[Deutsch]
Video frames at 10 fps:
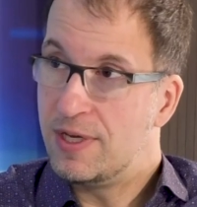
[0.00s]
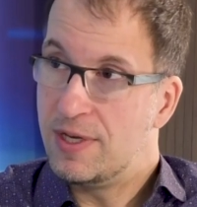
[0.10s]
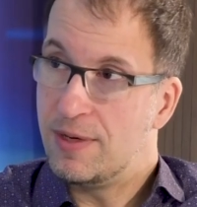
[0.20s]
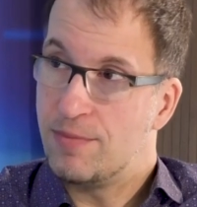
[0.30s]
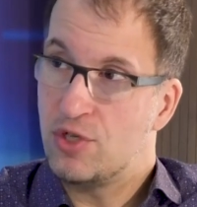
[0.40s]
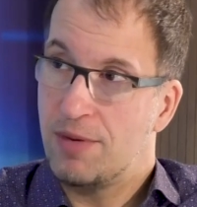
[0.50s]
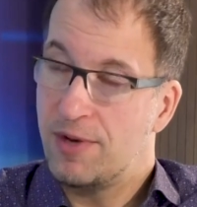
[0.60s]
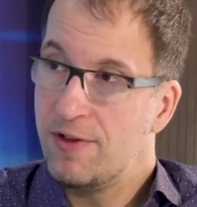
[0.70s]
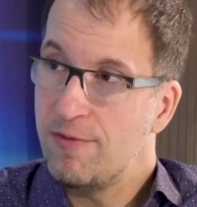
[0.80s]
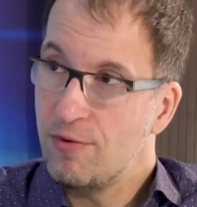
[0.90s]
die im
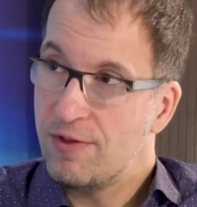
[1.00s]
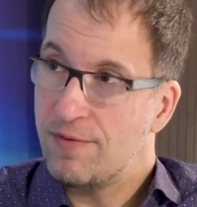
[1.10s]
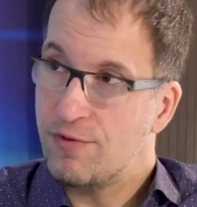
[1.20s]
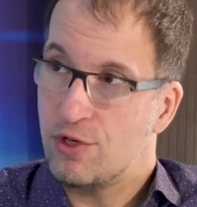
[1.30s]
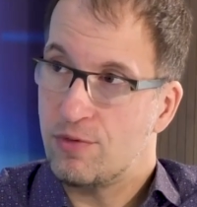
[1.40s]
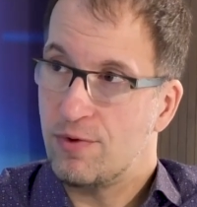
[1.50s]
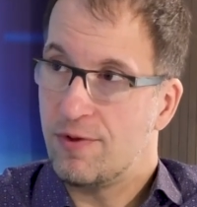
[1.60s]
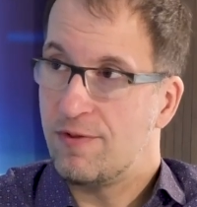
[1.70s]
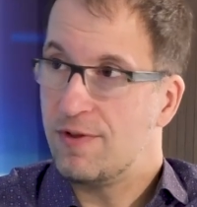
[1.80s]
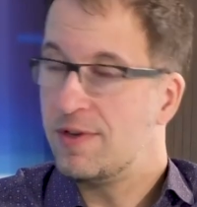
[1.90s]
Schamanismus erforscht
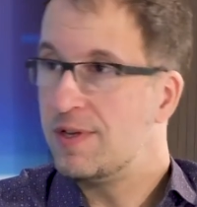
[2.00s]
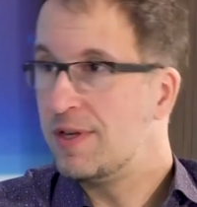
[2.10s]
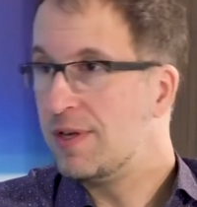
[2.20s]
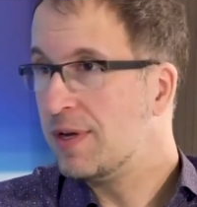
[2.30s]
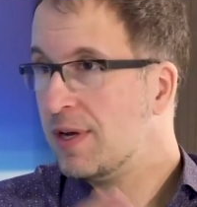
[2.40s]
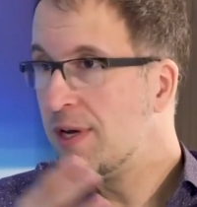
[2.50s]
worden sind, die